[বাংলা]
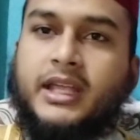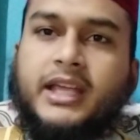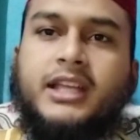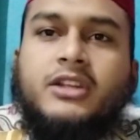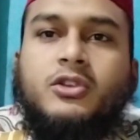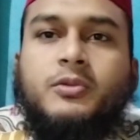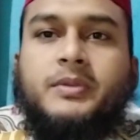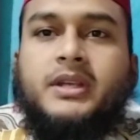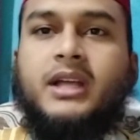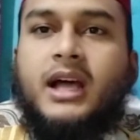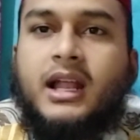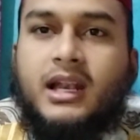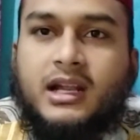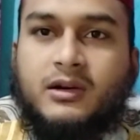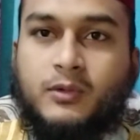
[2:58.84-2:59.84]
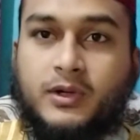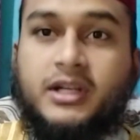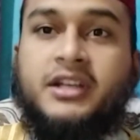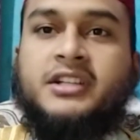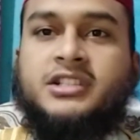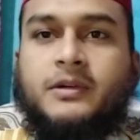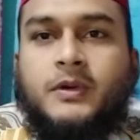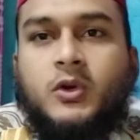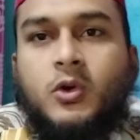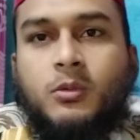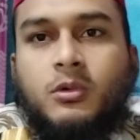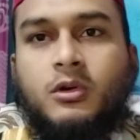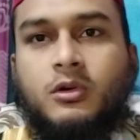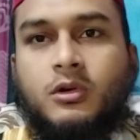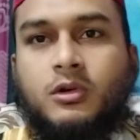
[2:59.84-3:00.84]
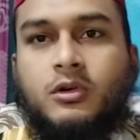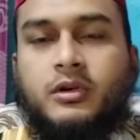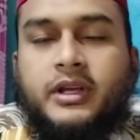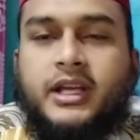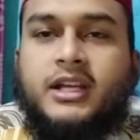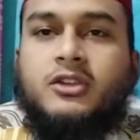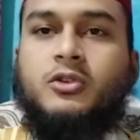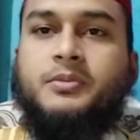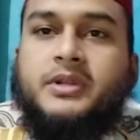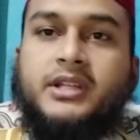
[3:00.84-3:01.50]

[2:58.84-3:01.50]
একে তুমি আল্লাহর অলি হিসাবে কবুল করো একে তুমি